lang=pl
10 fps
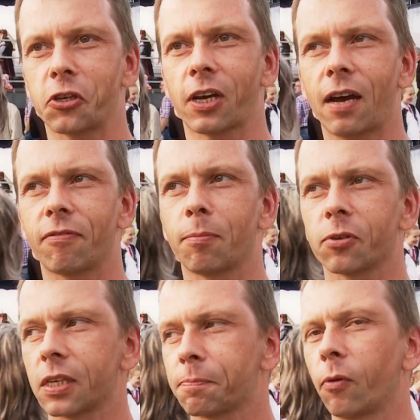ciekawie,
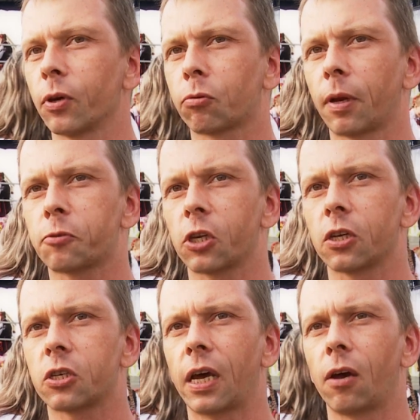bo zespoły, które
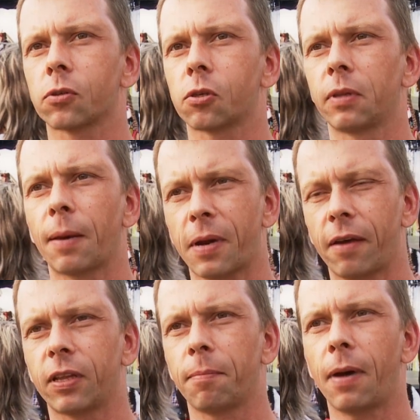przyjeżdżają są
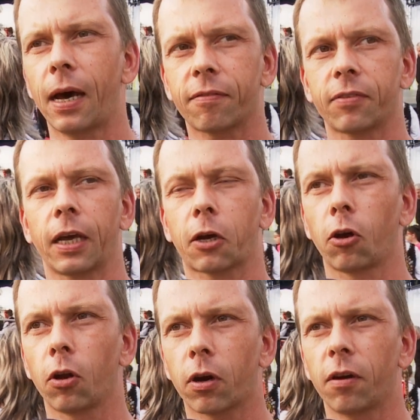naprawdę barwne,
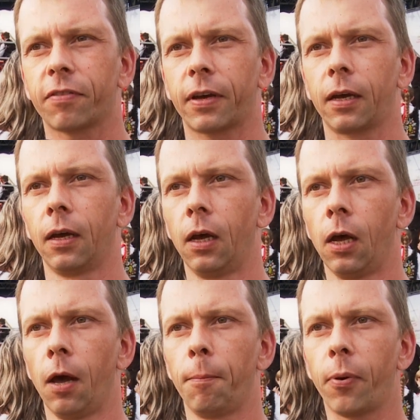kolorowe,
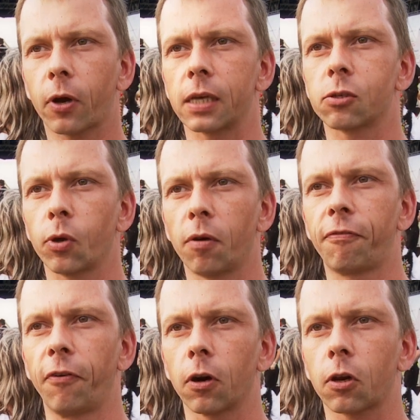pokazują
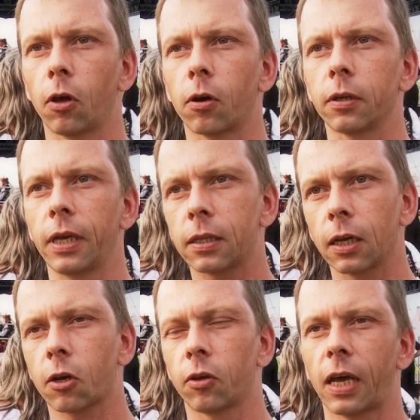folklor nie
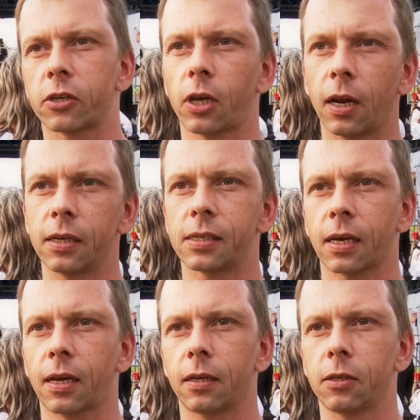tylko nasz, ale i
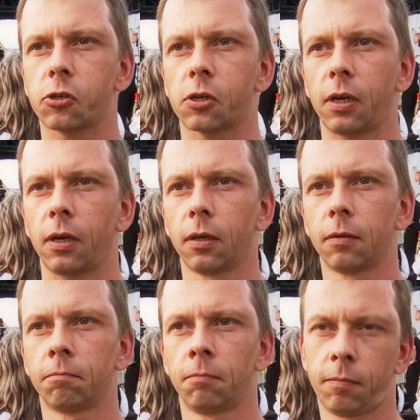zagraniczny.
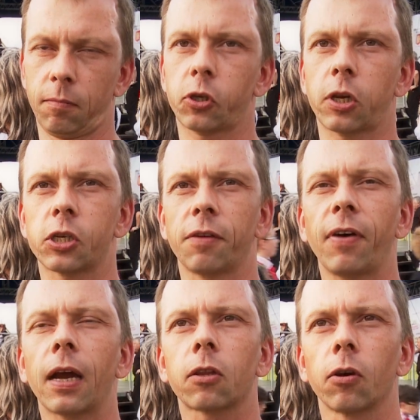Myślę, że
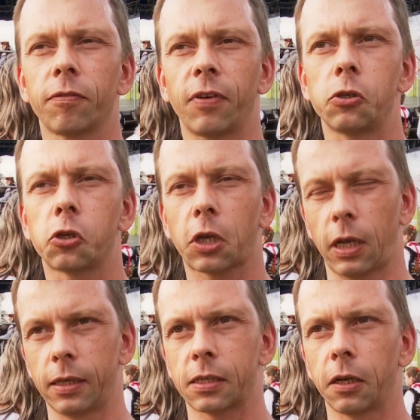warto odwiedzić
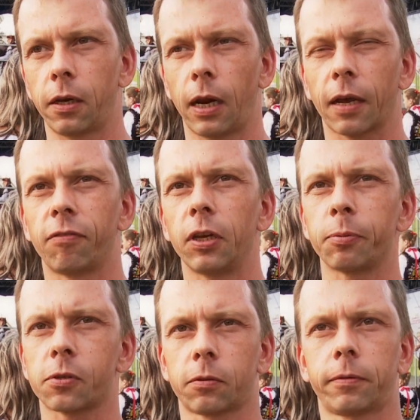Kielecki Rynek w
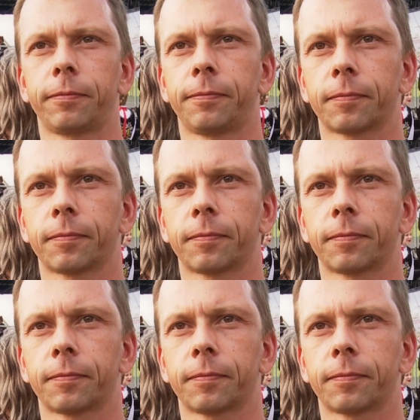lipcu.